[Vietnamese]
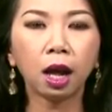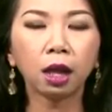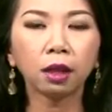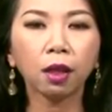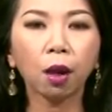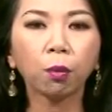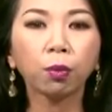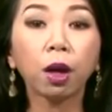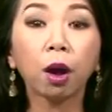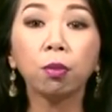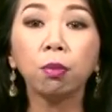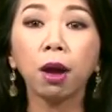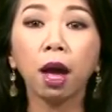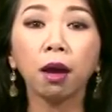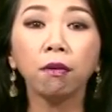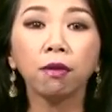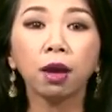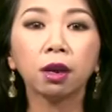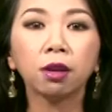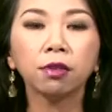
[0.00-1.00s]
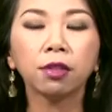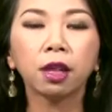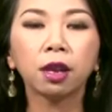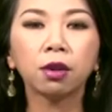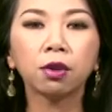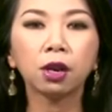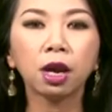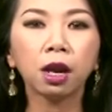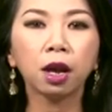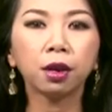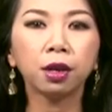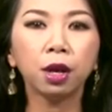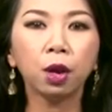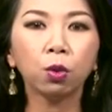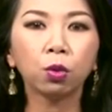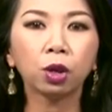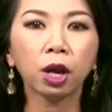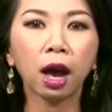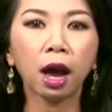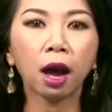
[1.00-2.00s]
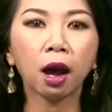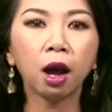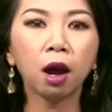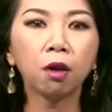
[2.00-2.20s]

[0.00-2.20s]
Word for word: Tổng thống Afghanistan ra lệnh điều tra